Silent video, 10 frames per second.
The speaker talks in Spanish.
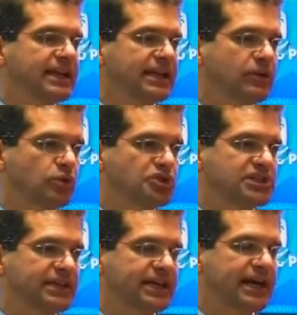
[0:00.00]
en la
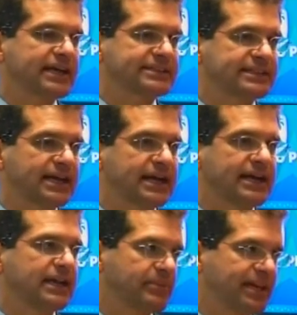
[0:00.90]
noche
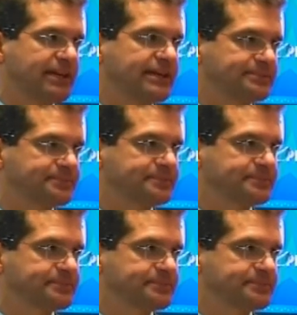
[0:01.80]
hasta el viernes.